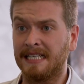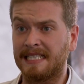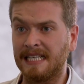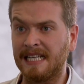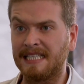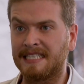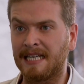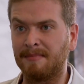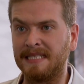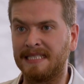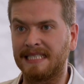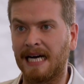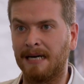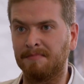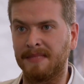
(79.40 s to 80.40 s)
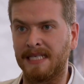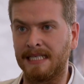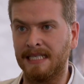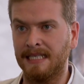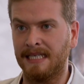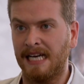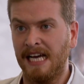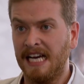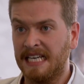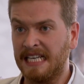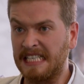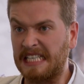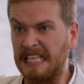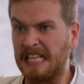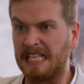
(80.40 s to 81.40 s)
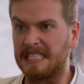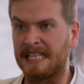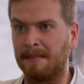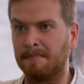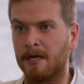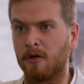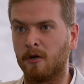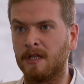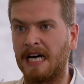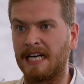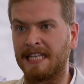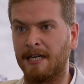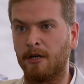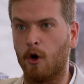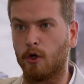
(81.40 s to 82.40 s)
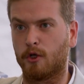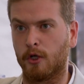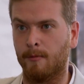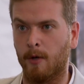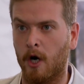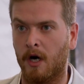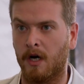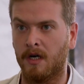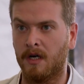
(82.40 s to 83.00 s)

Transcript: Nasıl alacağım intikamdan ha? Nasıl alacağım ben onlardan öcümü?